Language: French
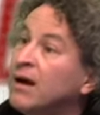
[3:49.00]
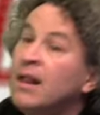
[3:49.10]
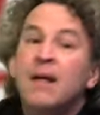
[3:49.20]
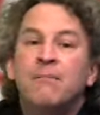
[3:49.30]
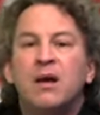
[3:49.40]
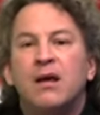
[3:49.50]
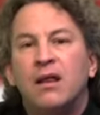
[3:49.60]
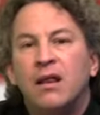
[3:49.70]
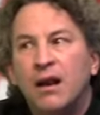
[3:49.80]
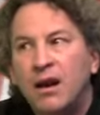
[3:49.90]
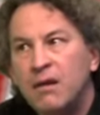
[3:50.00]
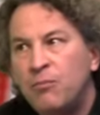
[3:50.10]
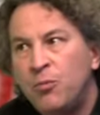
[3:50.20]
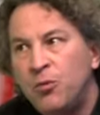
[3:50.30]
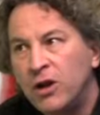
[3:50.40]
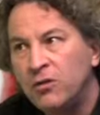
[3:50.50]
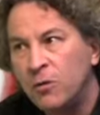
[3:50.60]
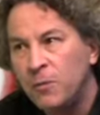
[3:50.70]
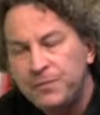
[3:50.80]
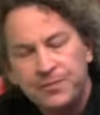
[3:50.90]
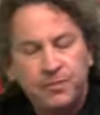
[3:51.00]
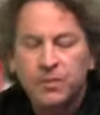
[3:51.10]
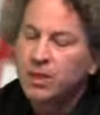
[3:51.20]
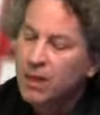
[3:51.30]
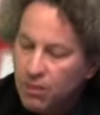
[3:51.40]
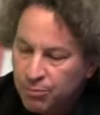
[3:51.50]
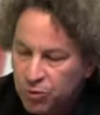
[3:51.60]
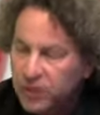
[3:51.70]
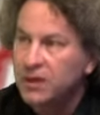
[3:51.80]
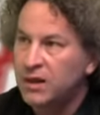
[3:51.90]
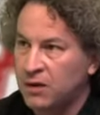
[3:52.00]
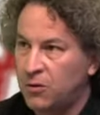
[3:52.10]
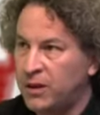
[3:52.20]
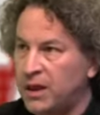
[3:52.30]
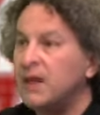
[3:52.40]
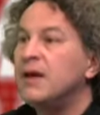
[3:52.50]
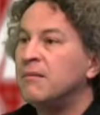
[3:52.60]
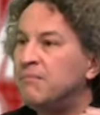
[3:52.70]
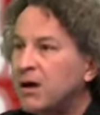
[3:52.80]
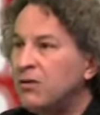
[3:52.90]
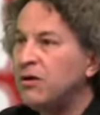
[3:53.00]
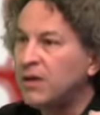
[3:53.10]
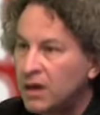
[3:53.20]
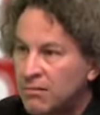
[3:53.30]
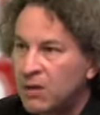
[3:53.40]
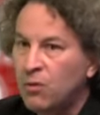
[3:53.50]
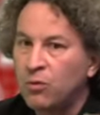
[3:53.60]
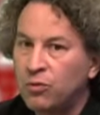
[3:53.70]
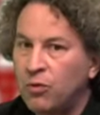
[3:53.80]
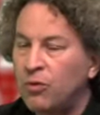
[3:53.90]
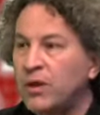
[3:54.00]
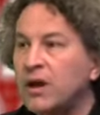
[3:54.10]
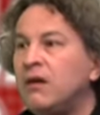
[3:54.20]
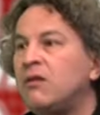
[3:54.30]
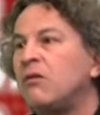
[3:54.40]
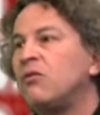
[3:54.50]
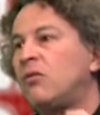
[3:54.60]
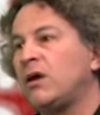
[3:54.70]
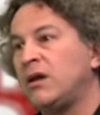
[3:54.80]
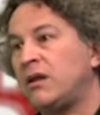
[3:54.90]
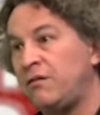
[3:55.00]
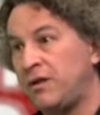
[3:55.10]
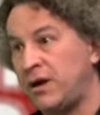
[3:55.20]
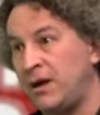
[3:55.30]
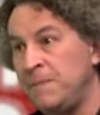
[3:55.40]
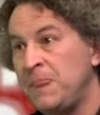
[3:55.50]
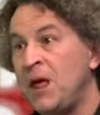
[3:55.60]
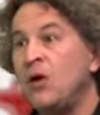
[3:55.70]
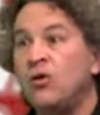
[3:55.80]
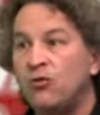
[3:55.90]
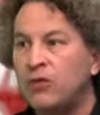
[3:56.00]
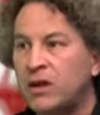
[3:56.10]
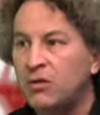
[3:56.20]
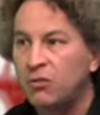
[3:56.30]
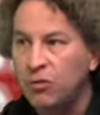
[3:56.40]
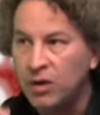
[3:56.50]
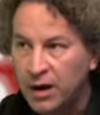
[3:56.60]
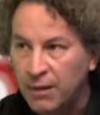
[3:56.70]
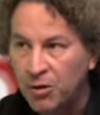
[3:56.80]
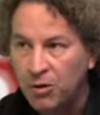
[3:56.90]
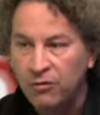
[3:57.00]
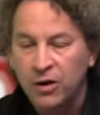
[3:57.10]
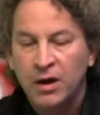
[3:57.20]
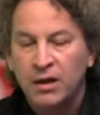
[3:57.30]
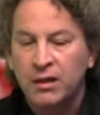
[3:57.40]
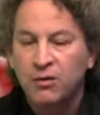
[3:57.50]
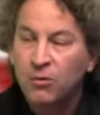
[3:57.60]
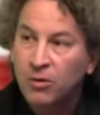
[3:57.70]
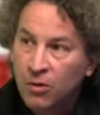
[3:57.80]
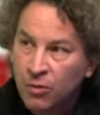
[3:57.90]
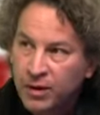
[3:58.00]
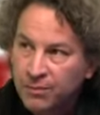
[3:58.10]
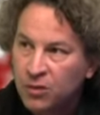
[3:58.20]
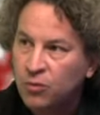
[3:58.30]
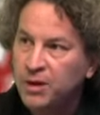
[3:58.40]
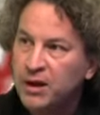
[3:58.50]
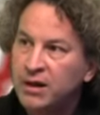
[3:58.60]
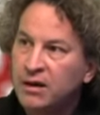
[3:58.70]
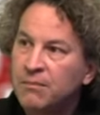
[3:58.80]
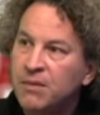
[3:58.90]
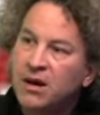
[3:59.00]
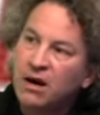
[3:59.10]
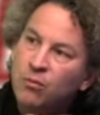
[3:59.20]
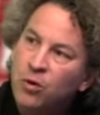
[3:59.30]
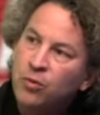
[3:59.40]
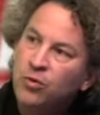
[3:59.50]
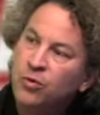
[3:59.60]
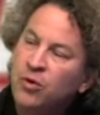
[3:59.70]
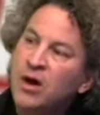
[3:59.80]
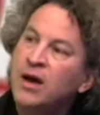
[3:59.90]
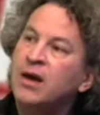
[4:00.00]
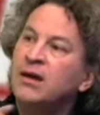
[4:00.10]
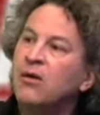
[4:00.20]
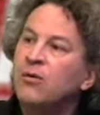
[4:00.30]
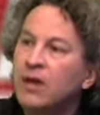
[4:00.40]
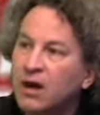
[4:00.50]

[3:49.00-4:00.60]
Hein. Mais les populations, Poutine d'un côté, Biden et Macron de l'autre, ils en ont rien à faire juste là-dessus, la preuve, c'est que on a peut-être oublié, mais il y a un mois ou deux, il y a eu une